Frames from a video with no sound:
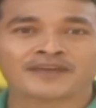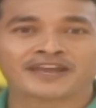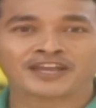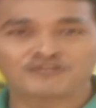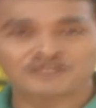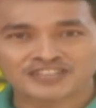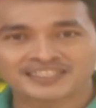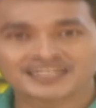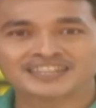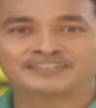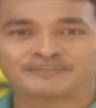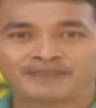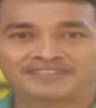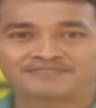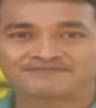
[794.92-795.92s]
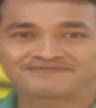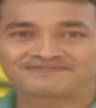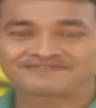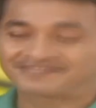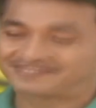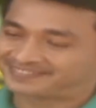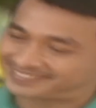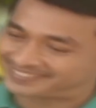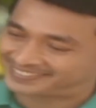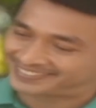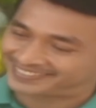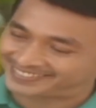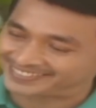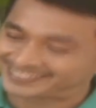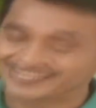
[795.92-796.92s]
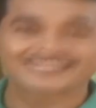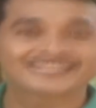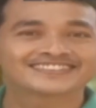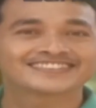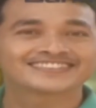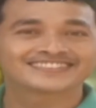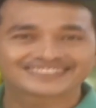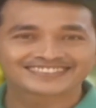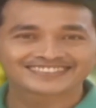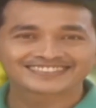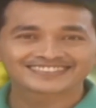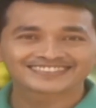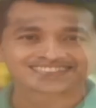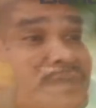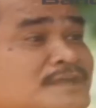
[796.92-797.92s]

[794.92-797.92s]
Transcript: di rumah pakai Nusantara Siben. Hah?